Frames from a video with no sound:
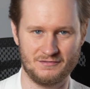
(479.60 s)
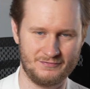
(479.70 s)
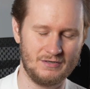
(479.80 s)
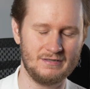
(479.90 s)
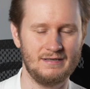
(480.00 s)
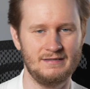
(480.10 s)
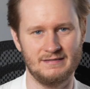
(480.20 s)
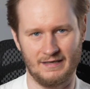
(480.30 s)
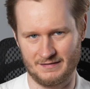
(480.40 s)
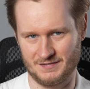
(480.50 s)
Twojej,
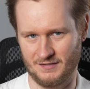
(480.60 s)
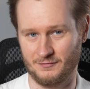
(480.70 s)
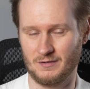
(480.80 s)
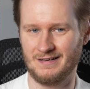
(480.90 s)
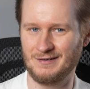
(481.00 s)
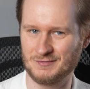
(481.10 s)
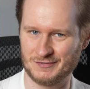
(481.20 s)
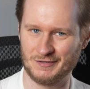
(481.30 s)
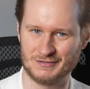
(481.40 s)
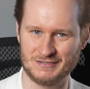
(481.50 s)
jak i software
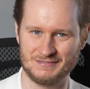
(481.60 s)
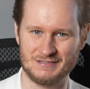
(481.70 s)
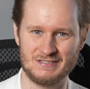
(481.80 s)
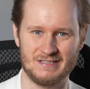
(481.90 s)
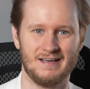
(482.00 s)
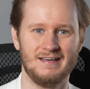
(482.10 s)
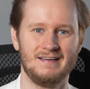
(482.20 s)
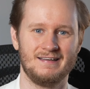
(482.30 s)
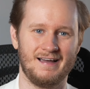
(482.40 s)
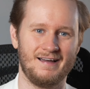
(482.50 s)
house'u oczywiście.
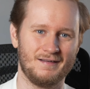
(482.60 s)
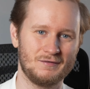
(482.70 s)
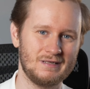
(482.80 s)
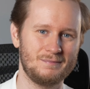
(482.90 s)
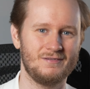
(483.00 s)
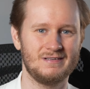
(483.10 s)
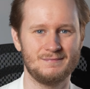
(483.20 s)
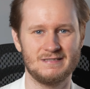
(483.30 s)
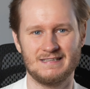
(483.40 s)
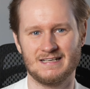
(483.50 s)
E, tutaj powinny
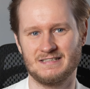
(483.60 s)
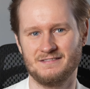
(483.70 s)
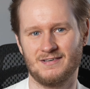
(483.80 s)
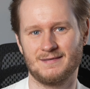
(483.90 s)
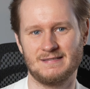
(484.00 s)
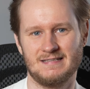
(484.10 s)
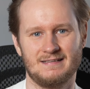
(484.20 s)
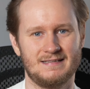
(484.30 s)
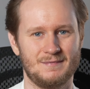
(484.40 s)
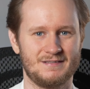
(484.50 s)
być także informacje
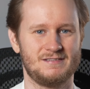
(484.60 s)
na temat